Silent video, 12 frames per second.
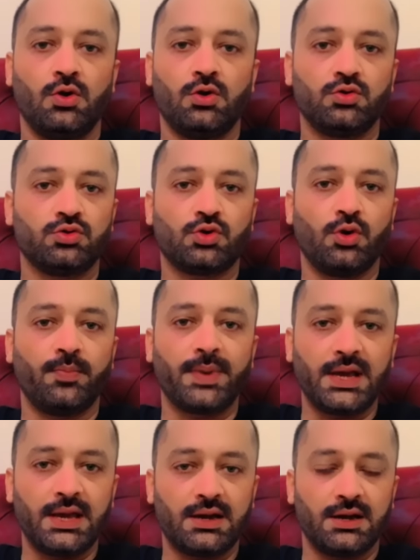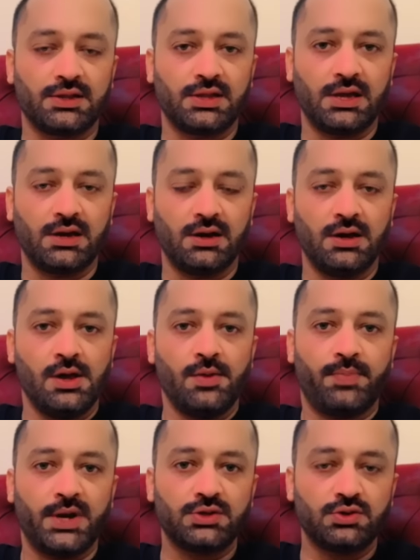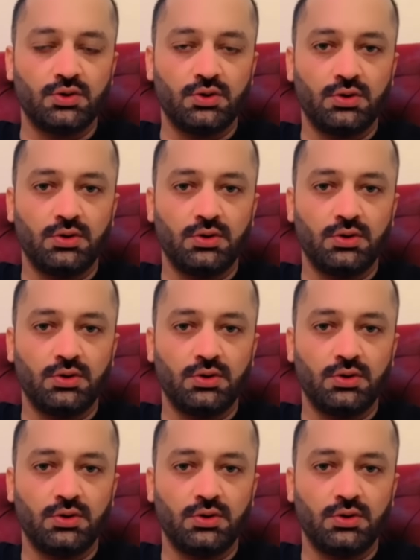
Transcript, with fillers: और उसको प्ले कर देगा पर जो